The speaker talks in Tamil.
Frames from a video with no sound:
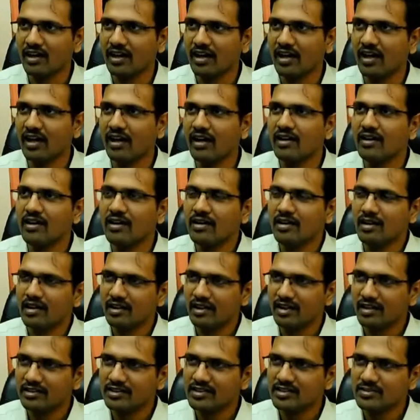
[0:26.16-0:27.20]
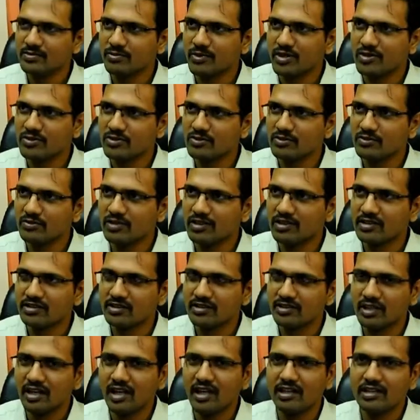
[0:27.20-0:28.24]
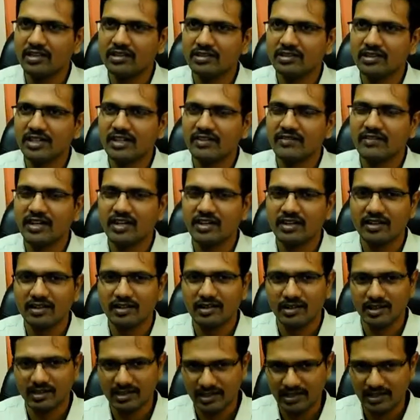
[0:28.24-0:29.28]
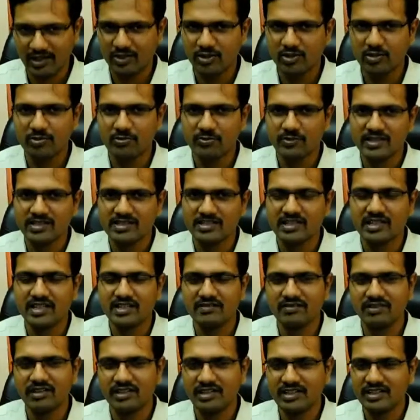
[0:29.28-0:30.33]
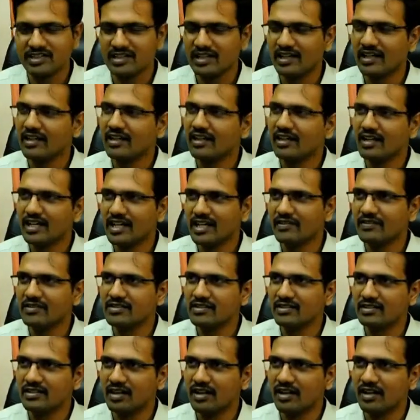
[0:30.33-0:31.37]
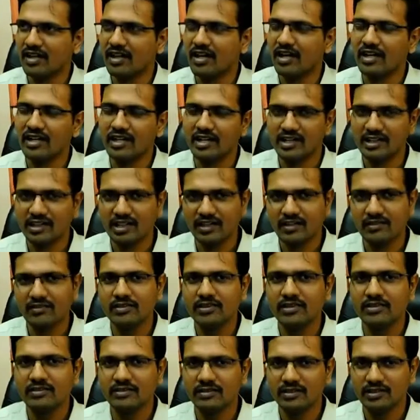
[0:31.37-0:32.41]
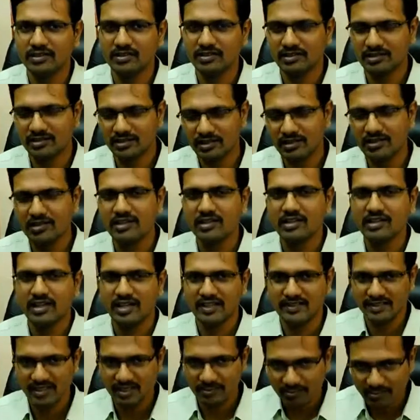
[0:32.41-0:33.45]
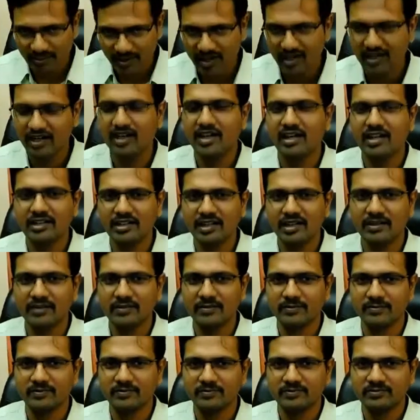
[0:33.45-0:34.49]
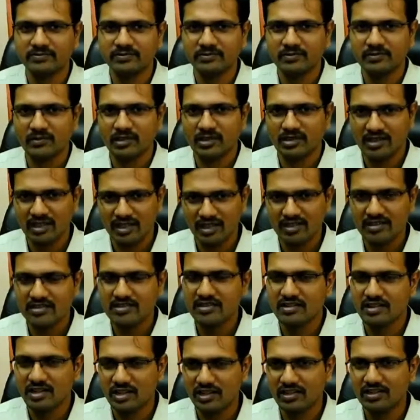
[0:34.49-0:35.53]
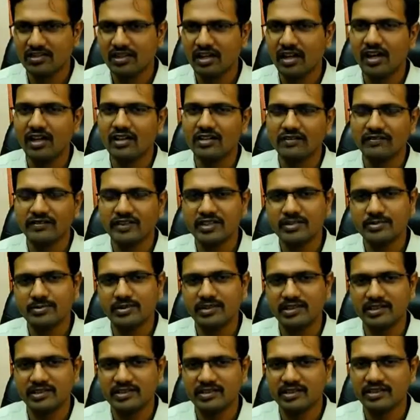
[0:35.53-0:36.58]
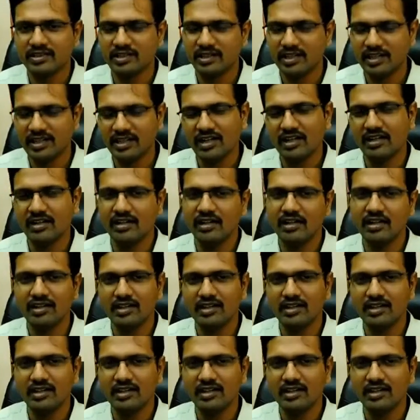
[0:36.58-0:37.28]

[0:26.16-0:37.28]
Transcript: மேலும் கொடைக்கானல் மலைப்பகுதிகளில் பதினாறு ஆபத்தான பகுதிகளை தேர்வு செய்துள்ளதாகவும் பேரிடர் காலங்களில் தேவையான உபகரணங்கள் மற்றும் போதிய வசதிகள் செய்யப்பட்டுள்ளதாக தெரிவித்தார்